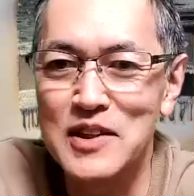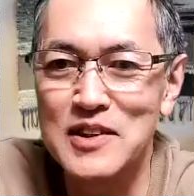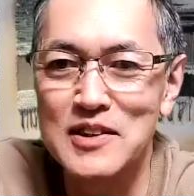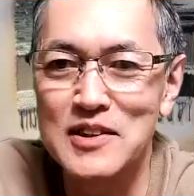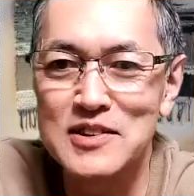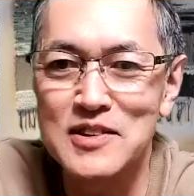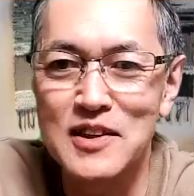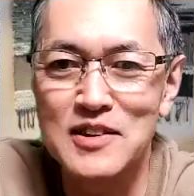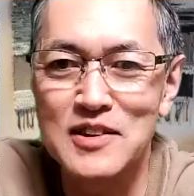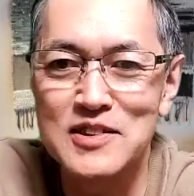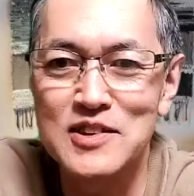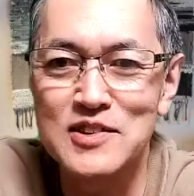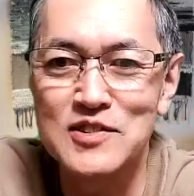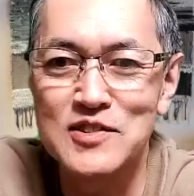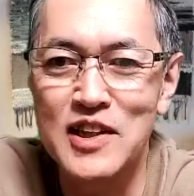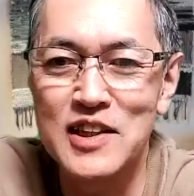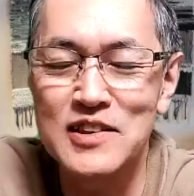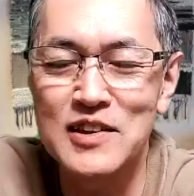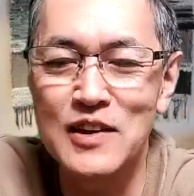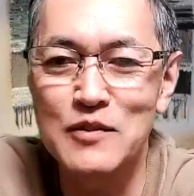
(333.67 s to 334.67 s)
ですから、優
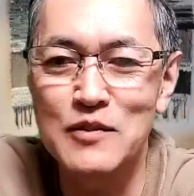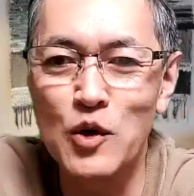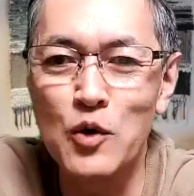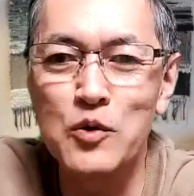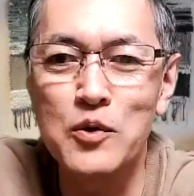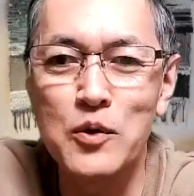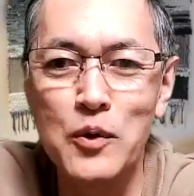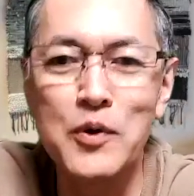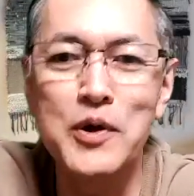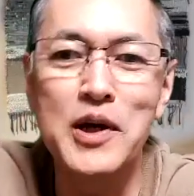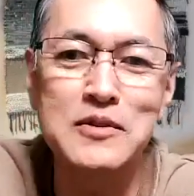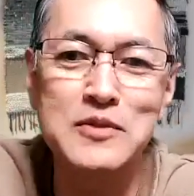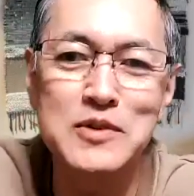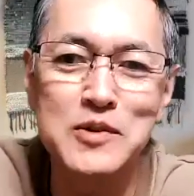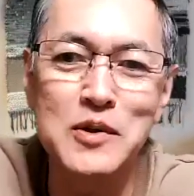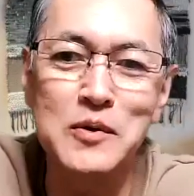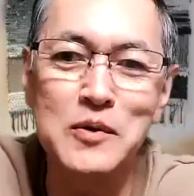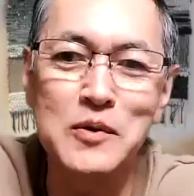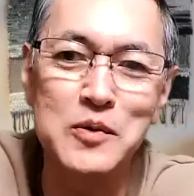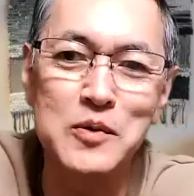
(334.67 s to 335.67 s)
れた、特効薬
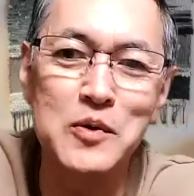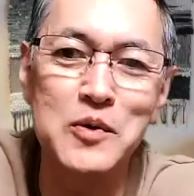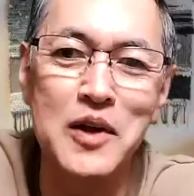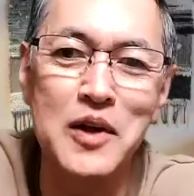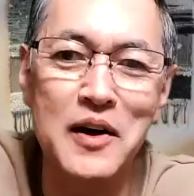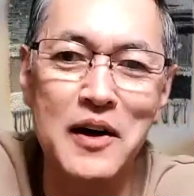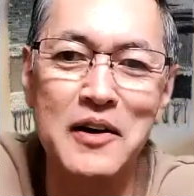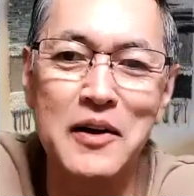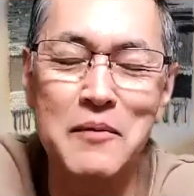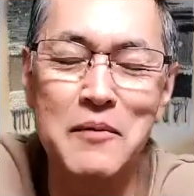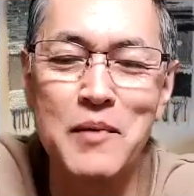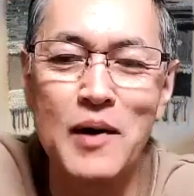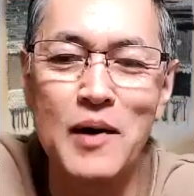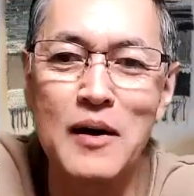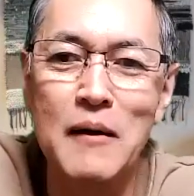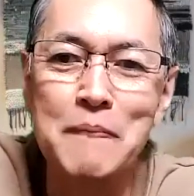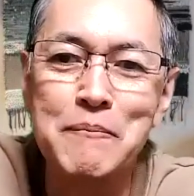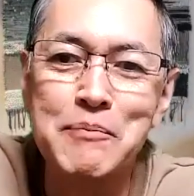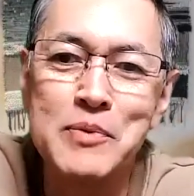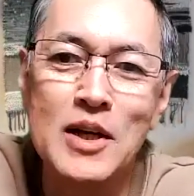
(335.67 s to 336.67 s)
ということであれ
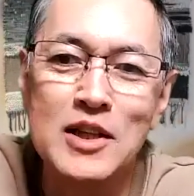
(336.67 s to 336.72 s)
ば、